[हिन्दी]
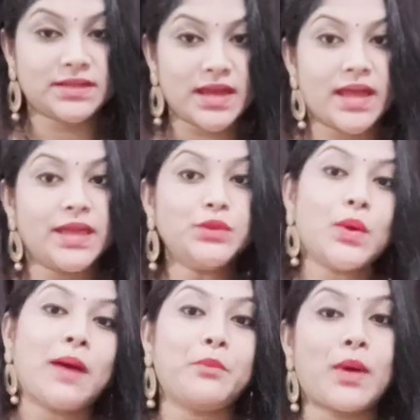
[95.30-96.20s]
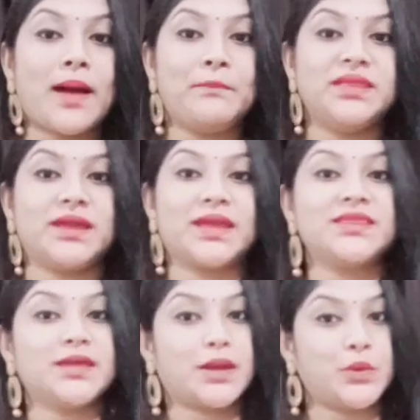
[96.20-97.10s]
रहा है तो आप वहाँ पर जाके
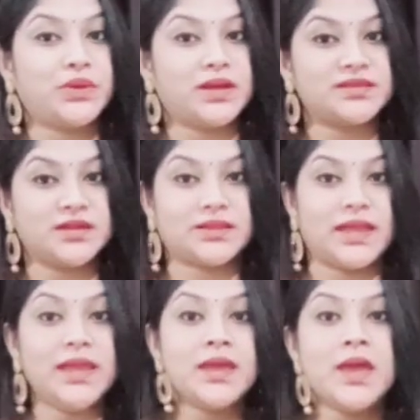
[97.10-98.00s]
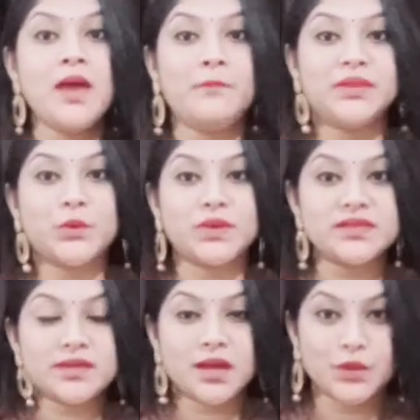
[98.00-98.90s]
चेकआउट कर सकते हैं मैं थोड़ा
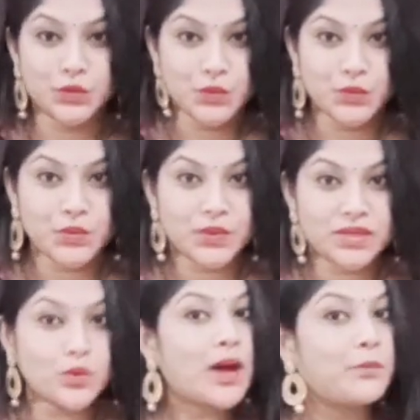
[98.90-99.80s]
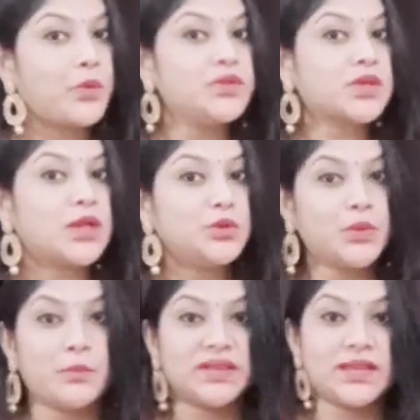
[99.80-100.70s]
सा दूर होंगी तो आपको इसका
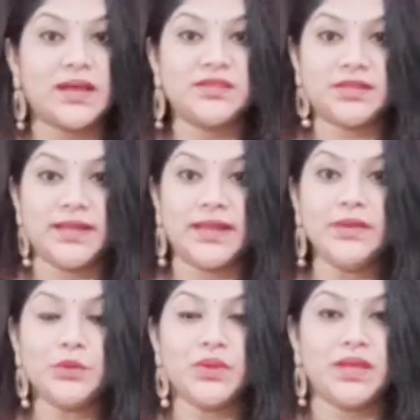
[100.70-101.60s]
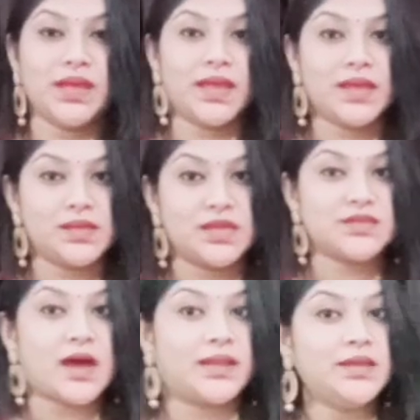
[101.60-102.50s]
लुक पता चलेगा तो ये है ये
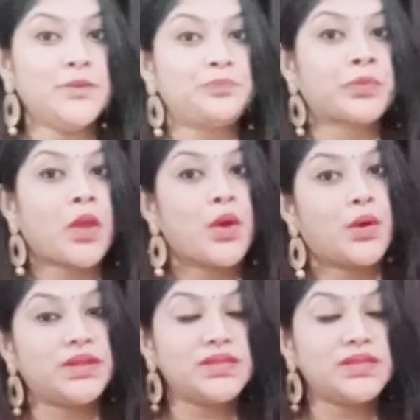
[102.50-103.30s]
साड़ी और